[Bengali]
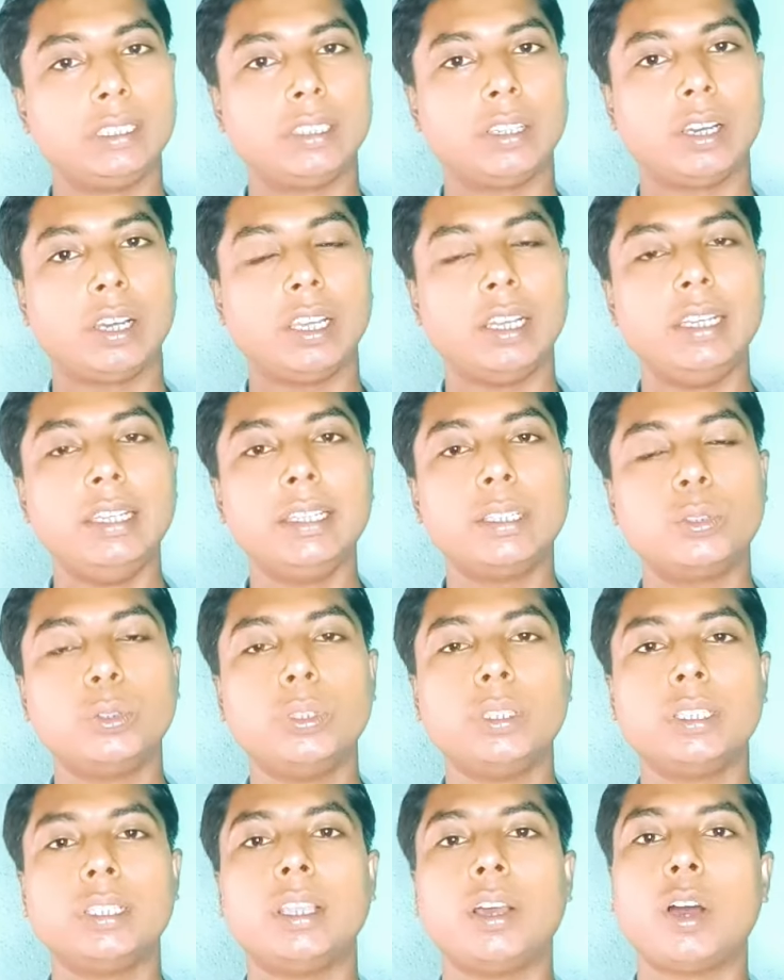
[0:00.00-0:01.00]
দিতে হয়
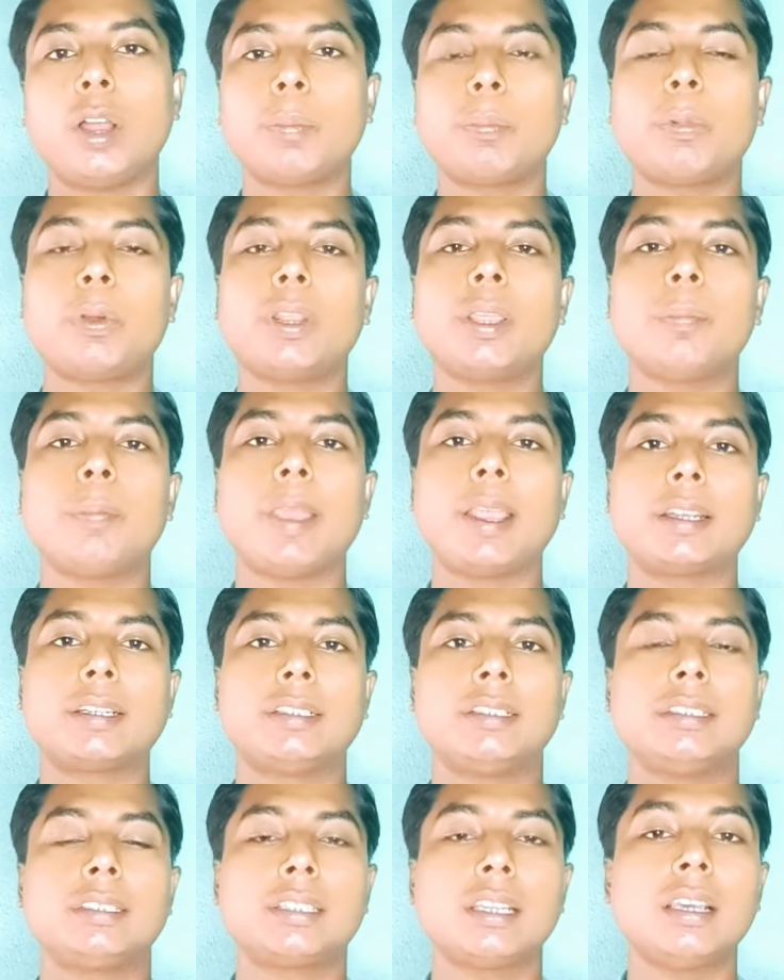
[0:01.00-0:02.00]
লিকুইড দেওয়ার পরে
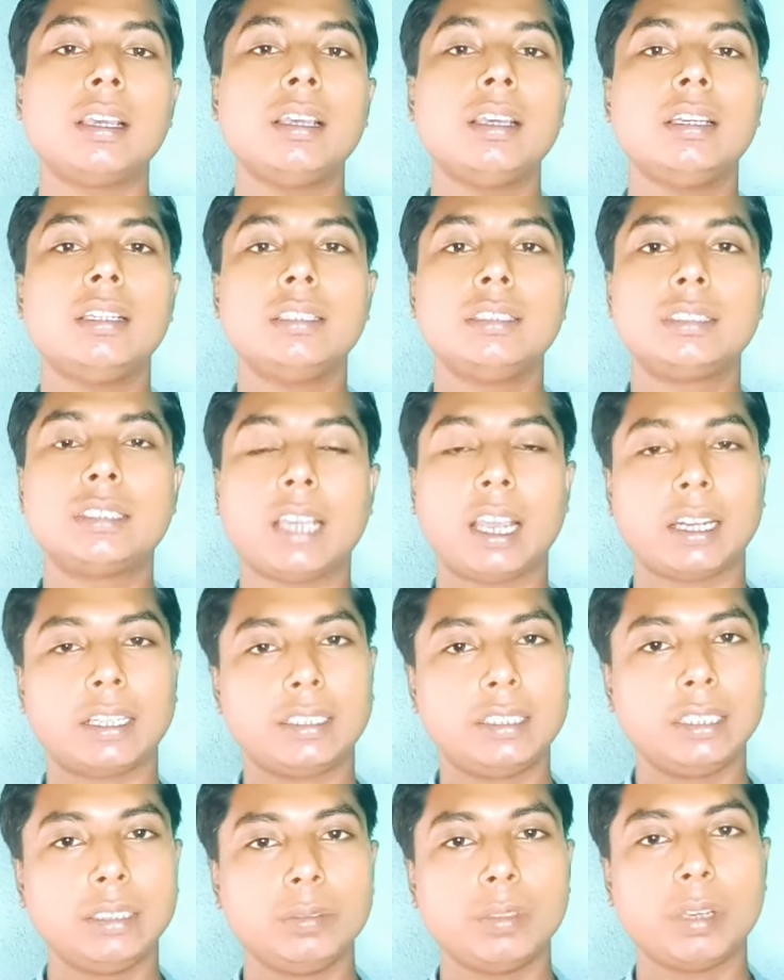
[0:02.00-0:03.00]
ব্যাটারিটা
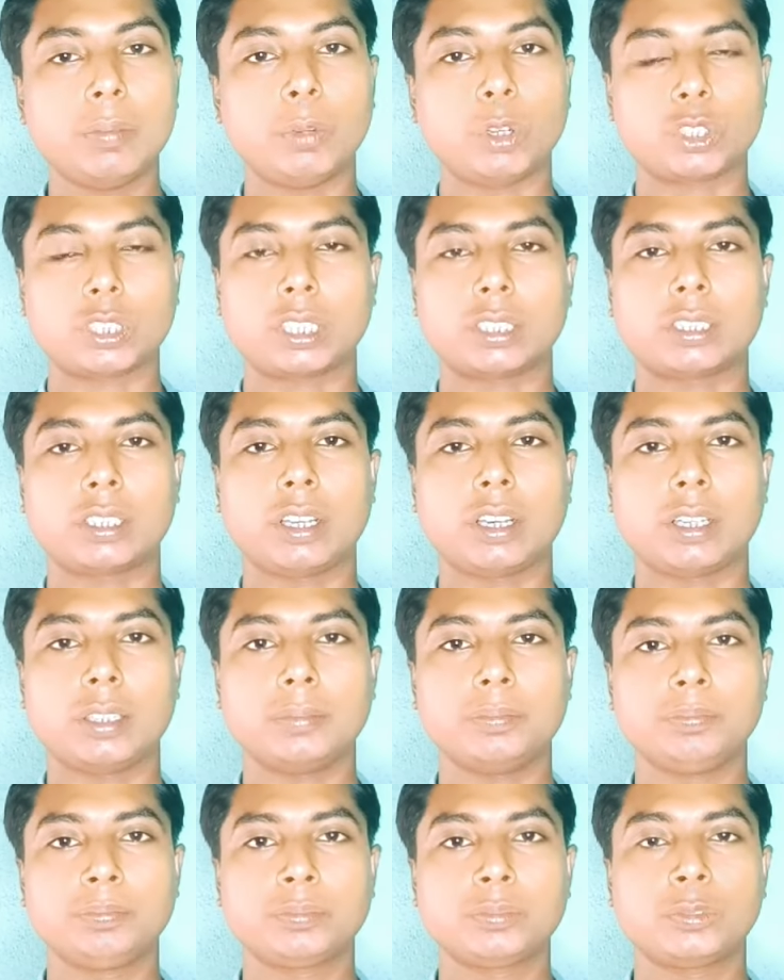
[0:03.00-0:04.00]
চার্জিংয়ে বসাতে হয়
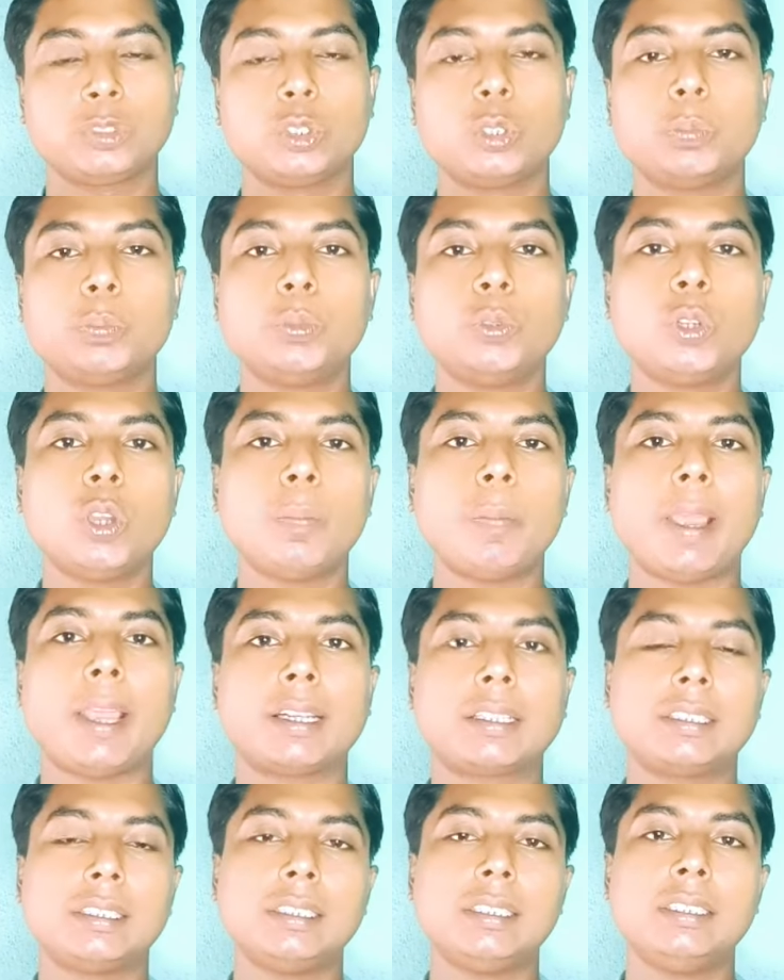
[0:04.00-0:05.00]
তো পুরো
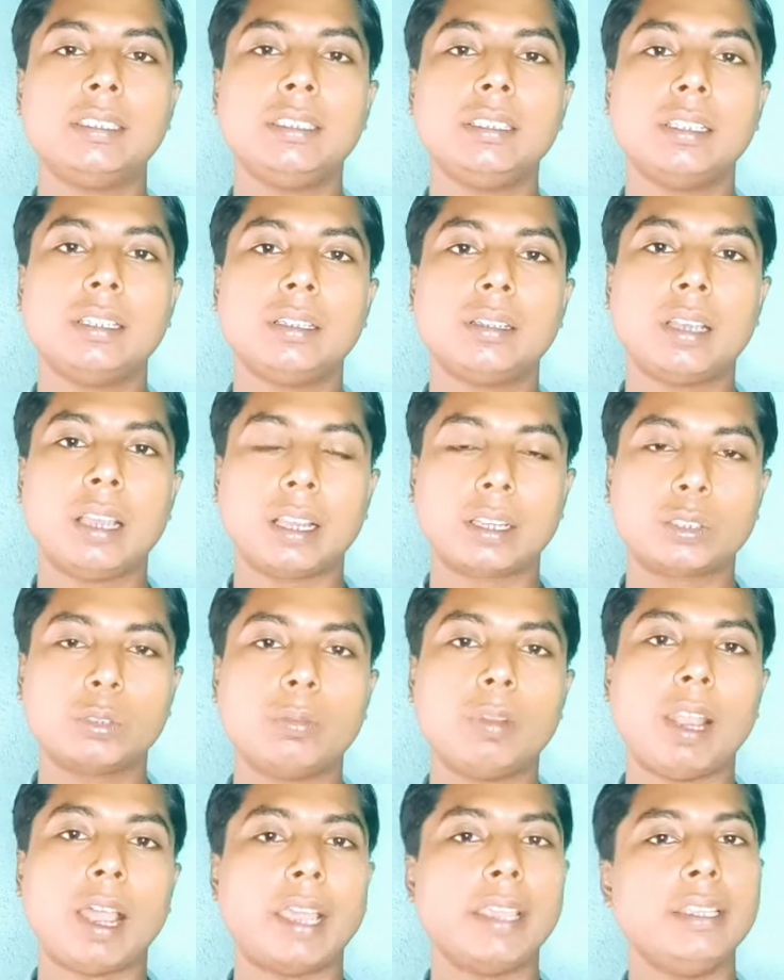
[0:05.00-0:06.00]
ব্যাটারি
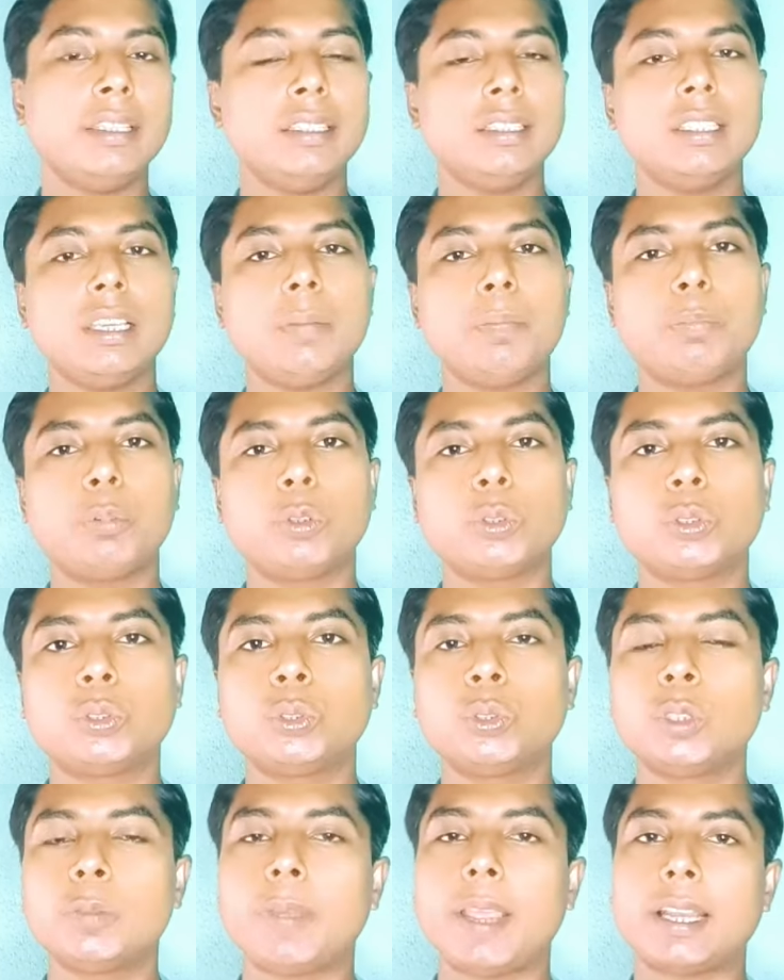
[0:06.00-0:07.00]
একদম লাইন দিয়ে
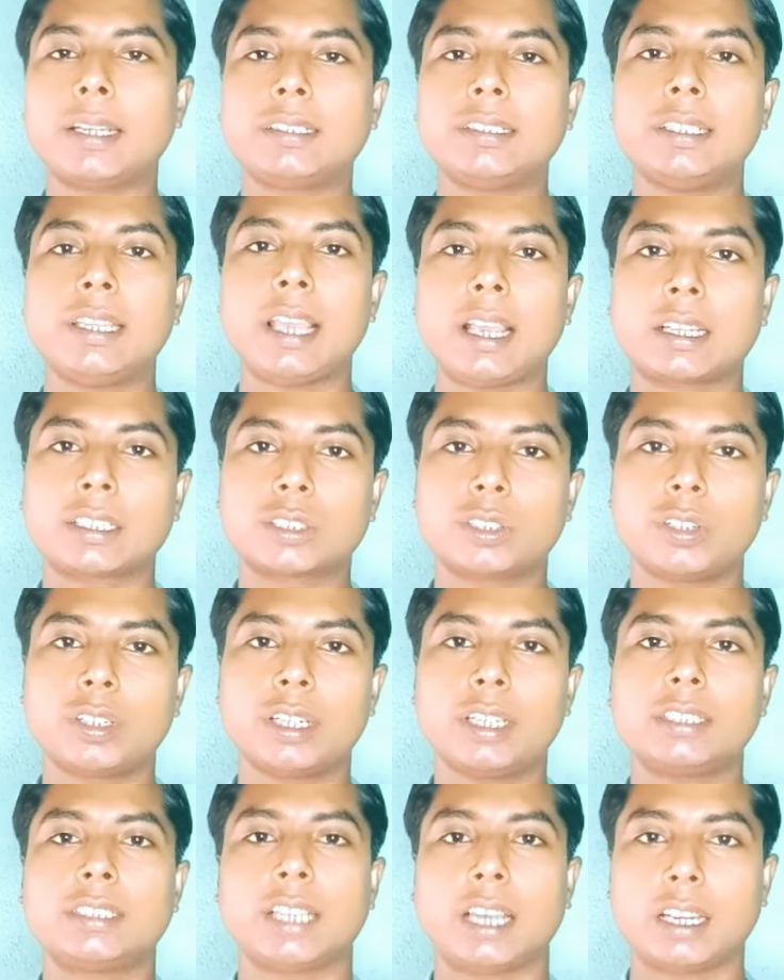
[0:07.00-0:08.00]
প্রচুর ব্যাটারি
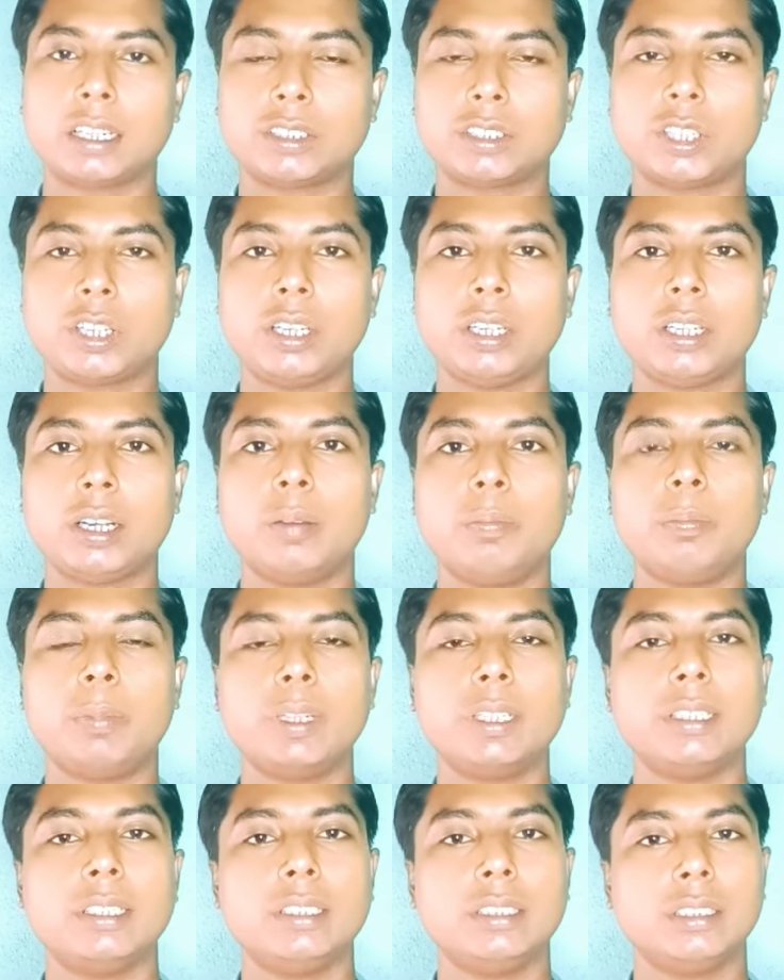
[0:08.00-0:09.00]
একসঙ্গে চার্জ হয়
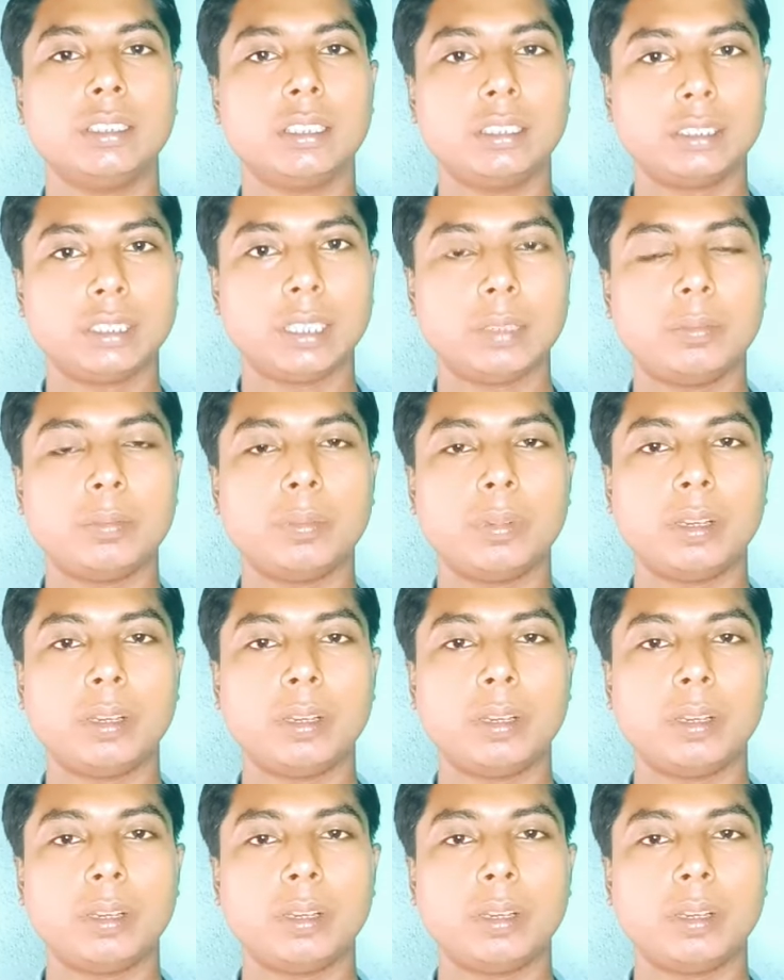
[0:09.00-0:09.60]
কোম্পানির যে